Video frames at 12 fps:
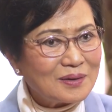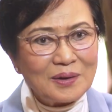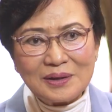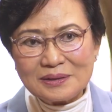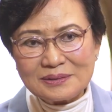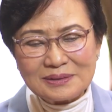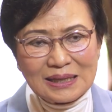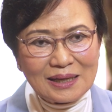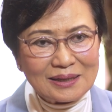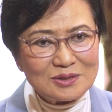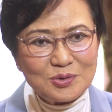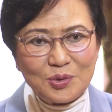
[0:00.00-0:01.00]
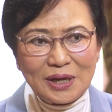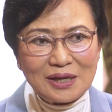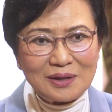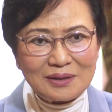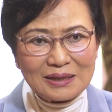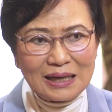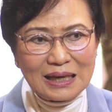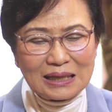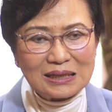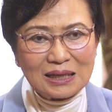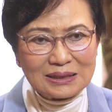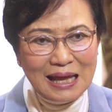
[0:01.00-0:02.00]
ก็จะช่วย
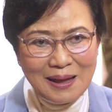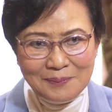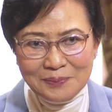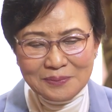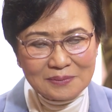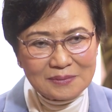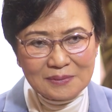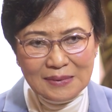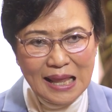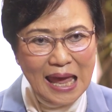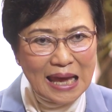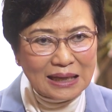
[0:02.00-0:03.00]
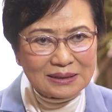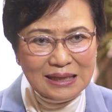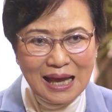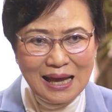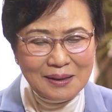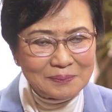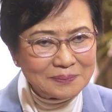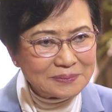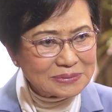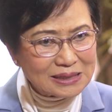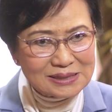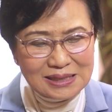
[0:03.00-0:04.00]
เรื่องน้ำแล้ง
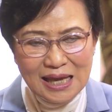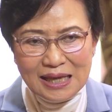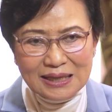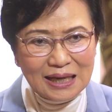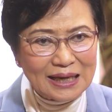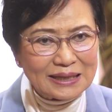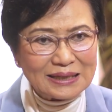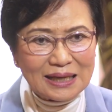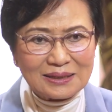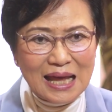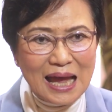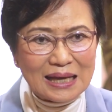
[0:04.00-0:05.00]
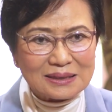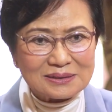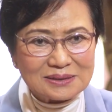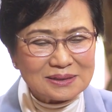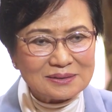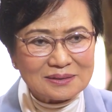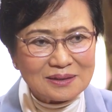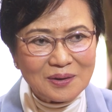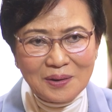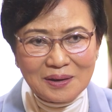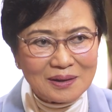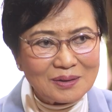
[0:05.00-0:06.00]
น้ำเกษตรอะไรต่างๆซึ่ง
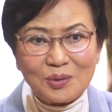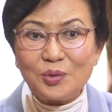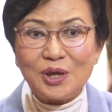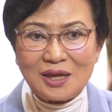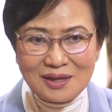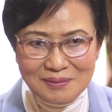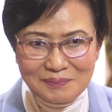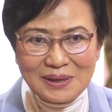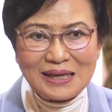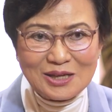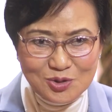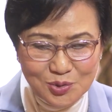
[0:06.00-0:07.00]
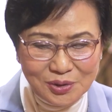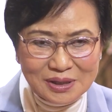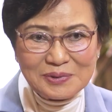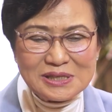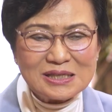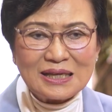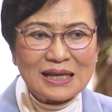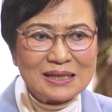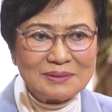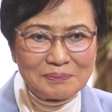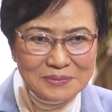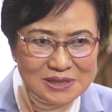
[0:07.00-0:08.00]
ก็ลุยไม่ได้หยุดเพราะฉะนั้น
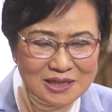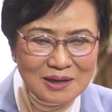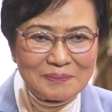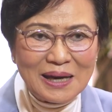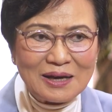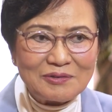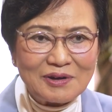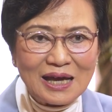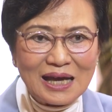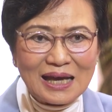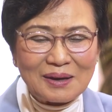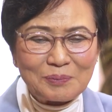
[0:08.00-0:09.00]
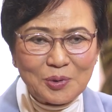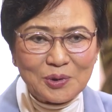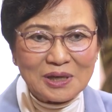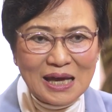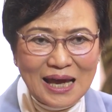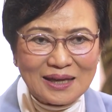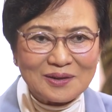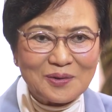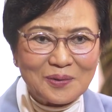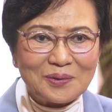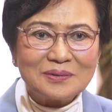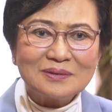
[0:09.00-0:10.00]
เชื่อมั่นว่าผลงานข
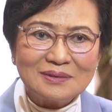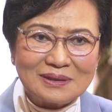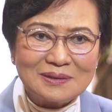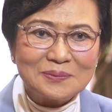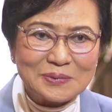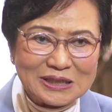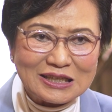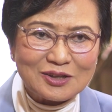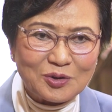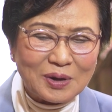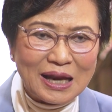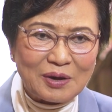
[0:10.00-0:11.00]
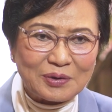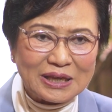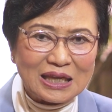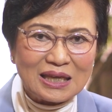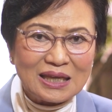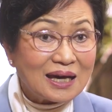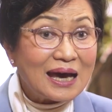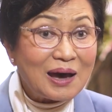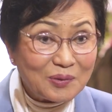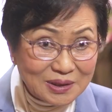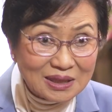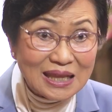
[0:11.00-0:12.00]
องรัฐมนตรีของเรานี้
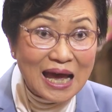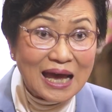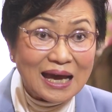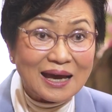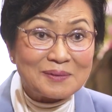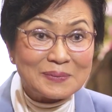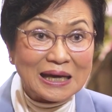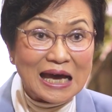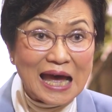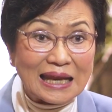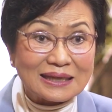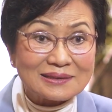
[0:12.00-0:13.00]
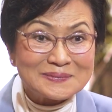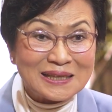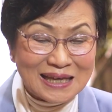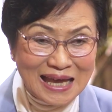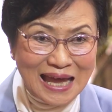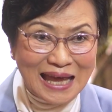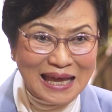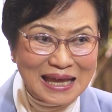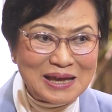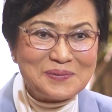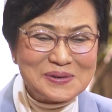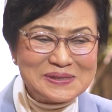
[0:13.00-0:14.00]
เข้าตากรรมการนะคะ
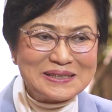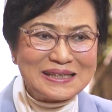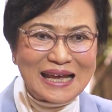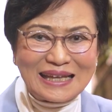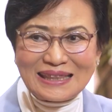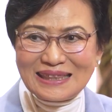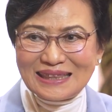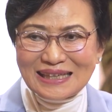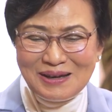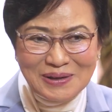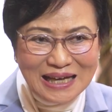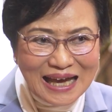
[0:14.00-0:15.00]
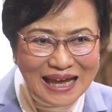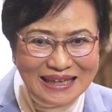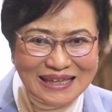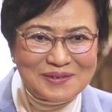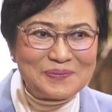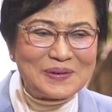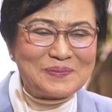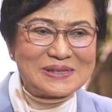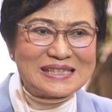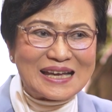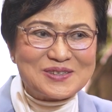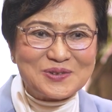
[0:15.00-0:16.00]
เพราะฉะนั้นกรรมการที่เป็นป
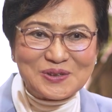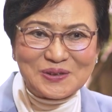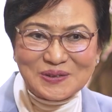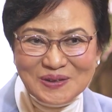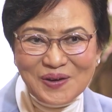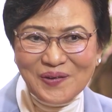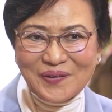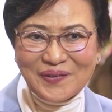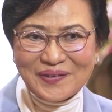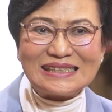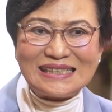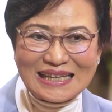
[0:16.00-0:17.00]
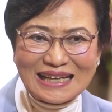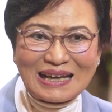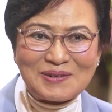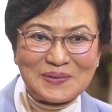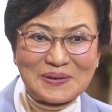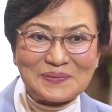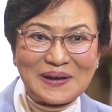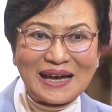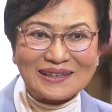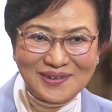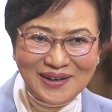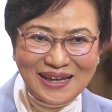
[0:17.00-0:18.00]
ระชาชนก็ต้องเชียร์เรามา
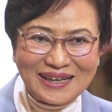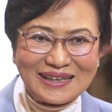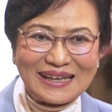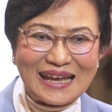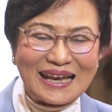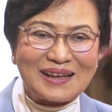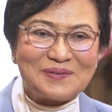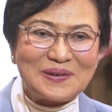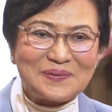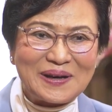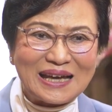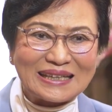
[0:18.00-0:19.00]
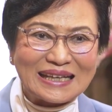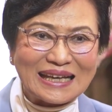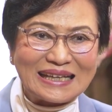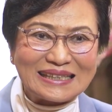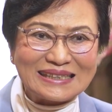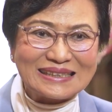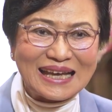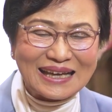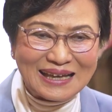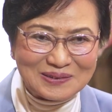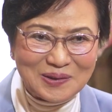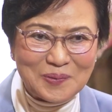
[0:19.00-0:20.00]
กๆต้องให้คะแนนเรามากๆในการเลือกตั้ง
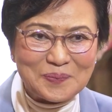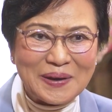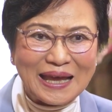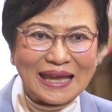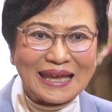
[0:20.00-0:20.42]
ครั้งต่อไป